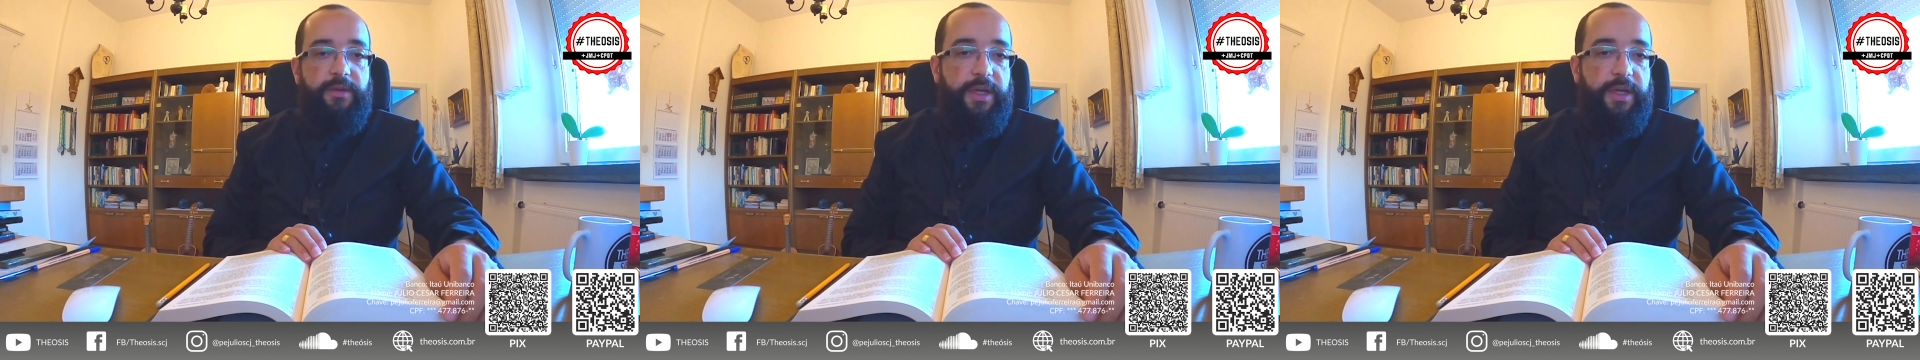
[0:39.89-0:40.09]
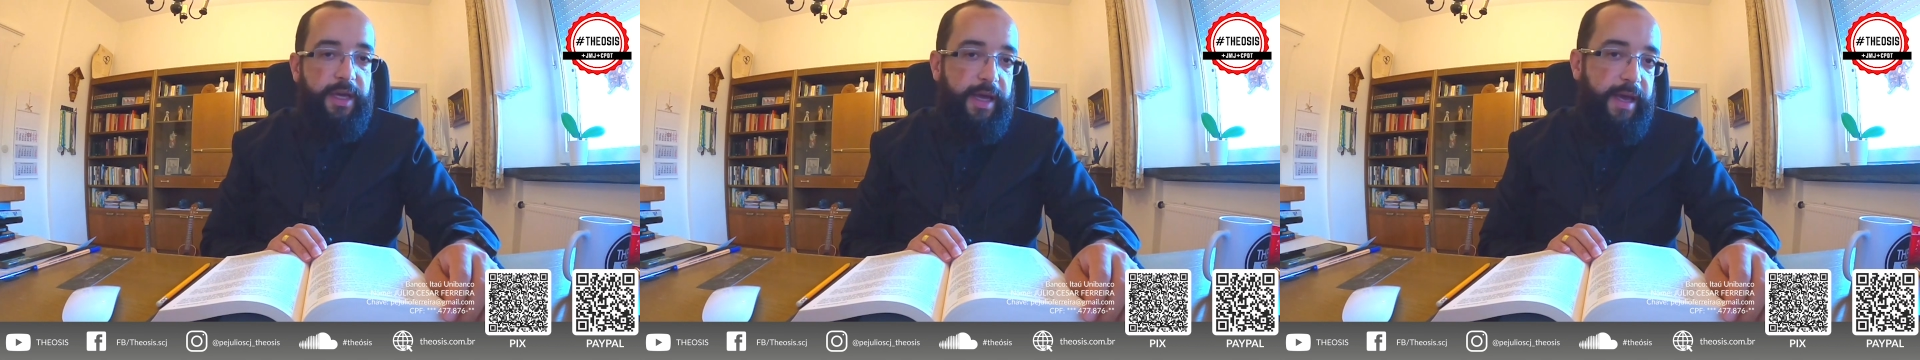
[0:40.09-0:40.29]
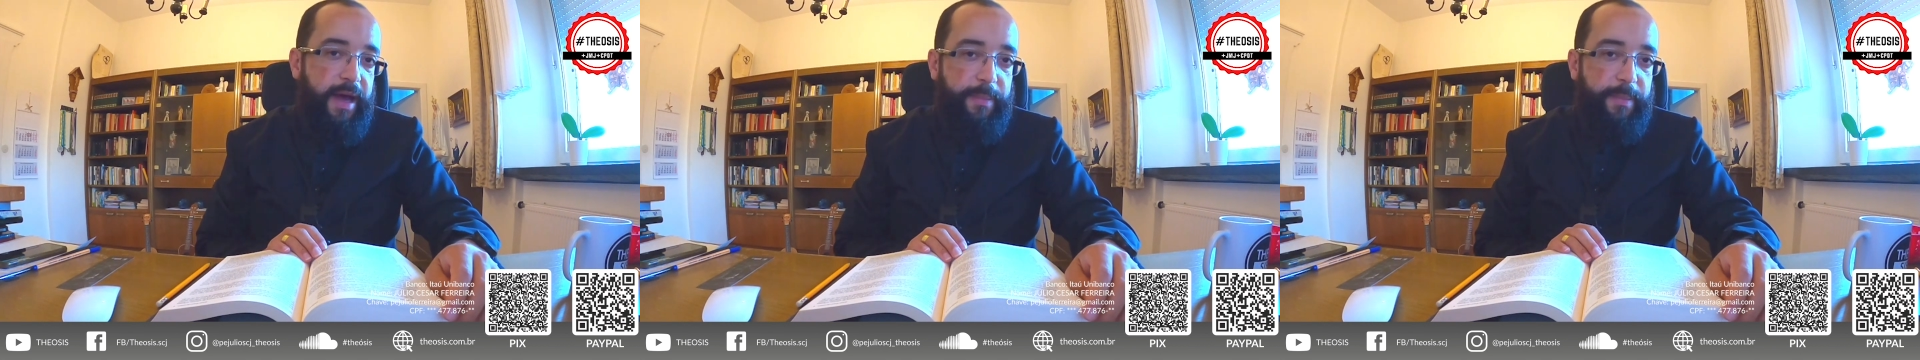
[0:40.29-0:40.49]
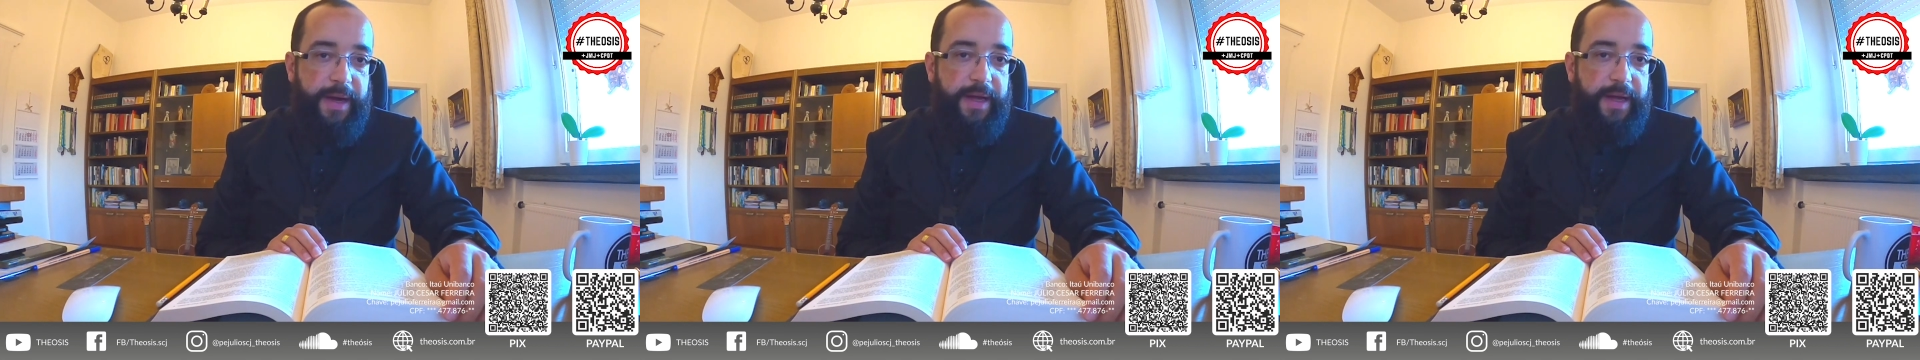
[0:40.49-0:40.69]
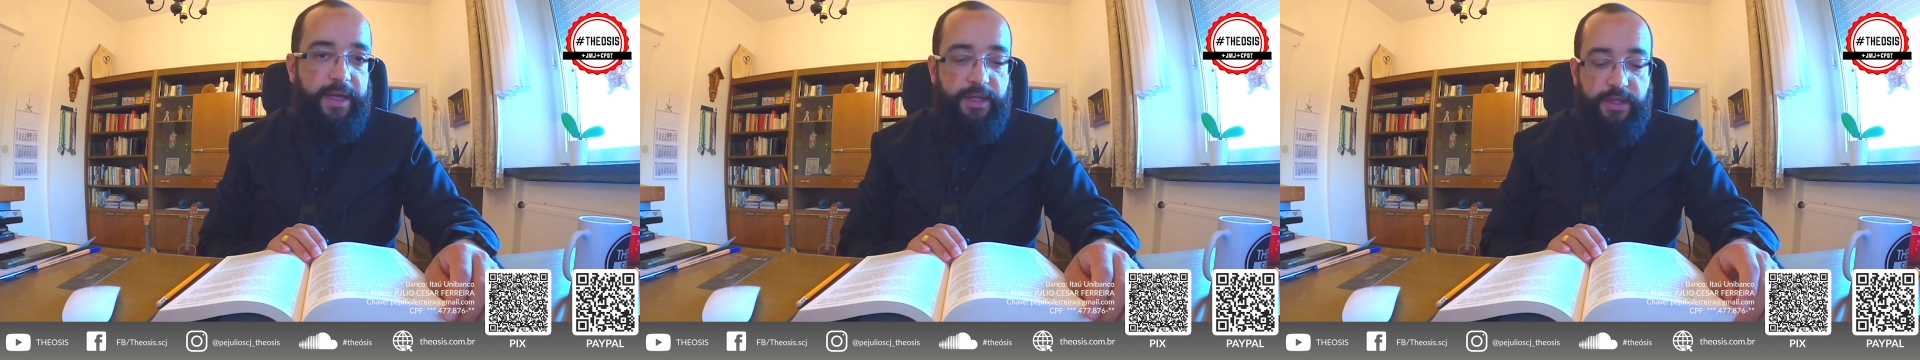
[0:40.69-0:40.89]
que é
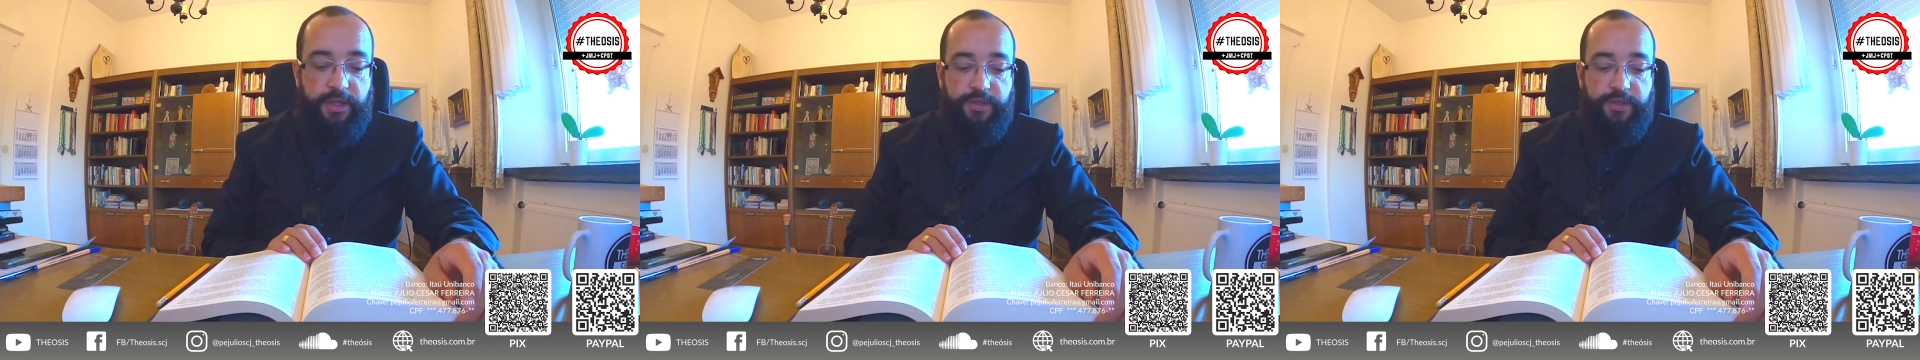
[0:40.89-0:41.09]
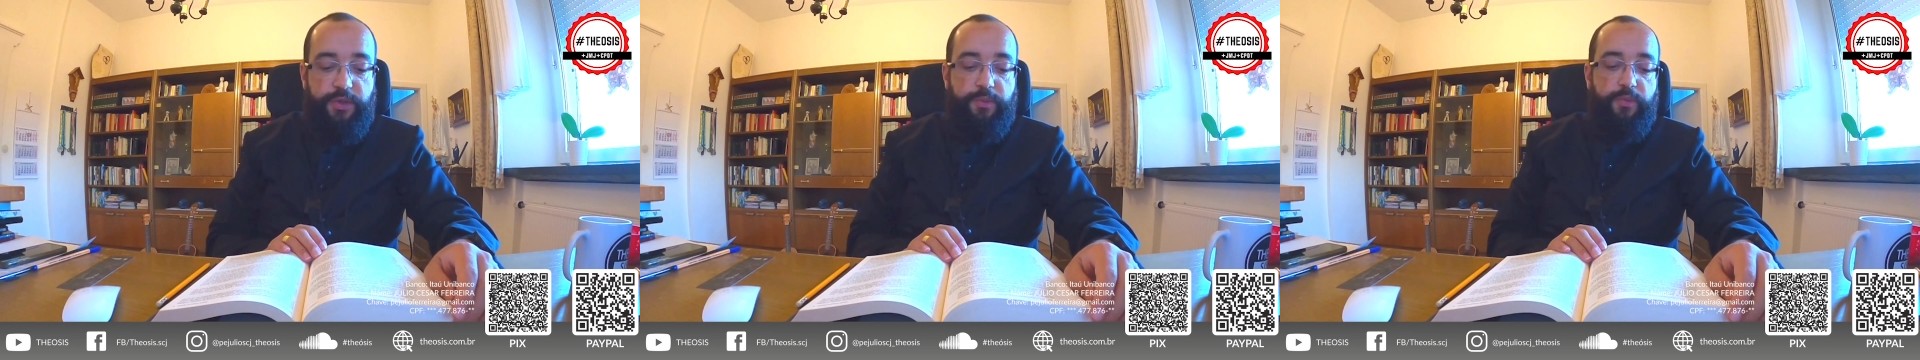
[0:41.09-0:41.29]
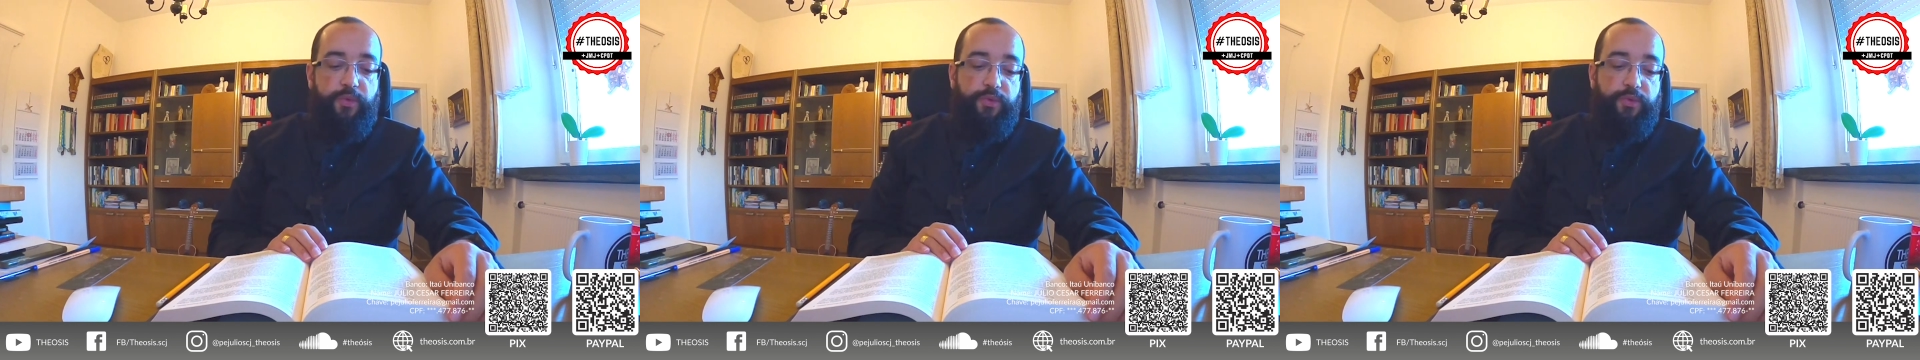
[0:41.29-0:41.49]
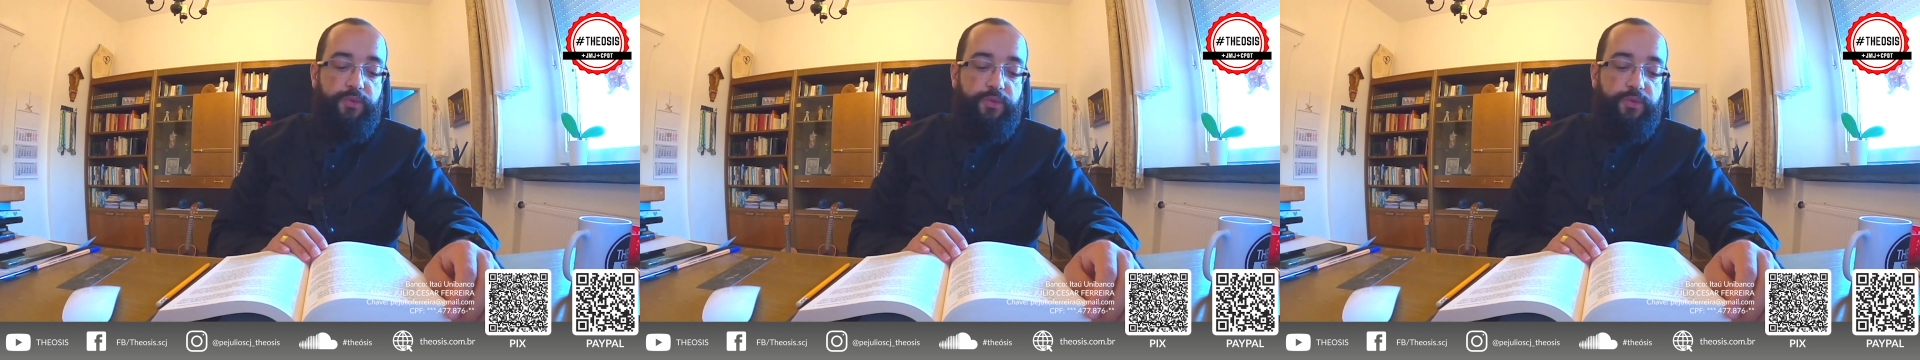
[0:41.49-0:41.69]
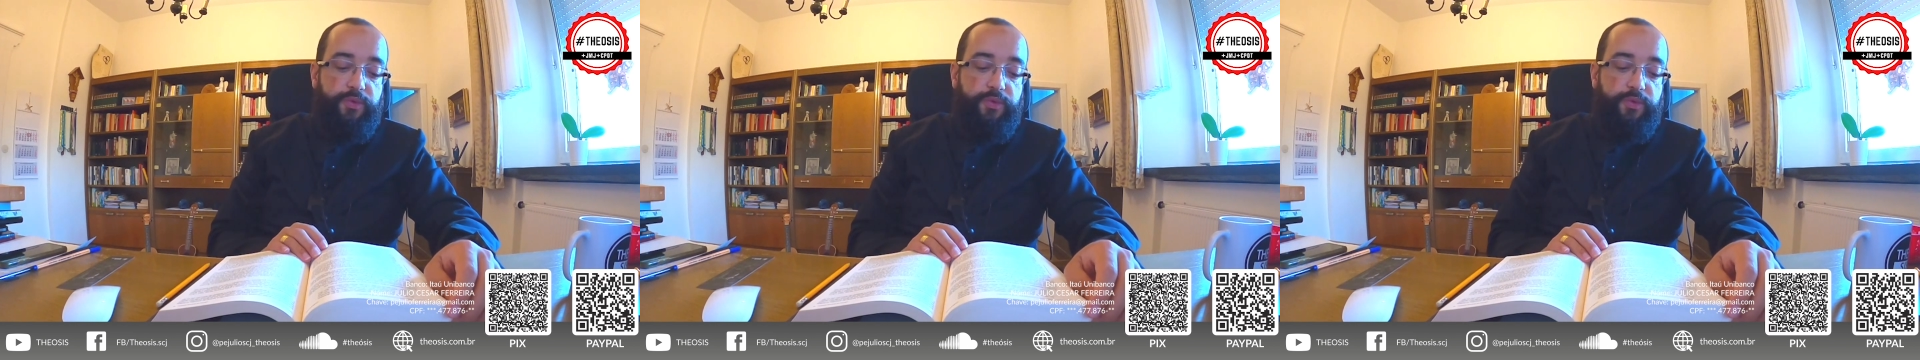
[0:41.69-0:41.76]
aparente neste mundo.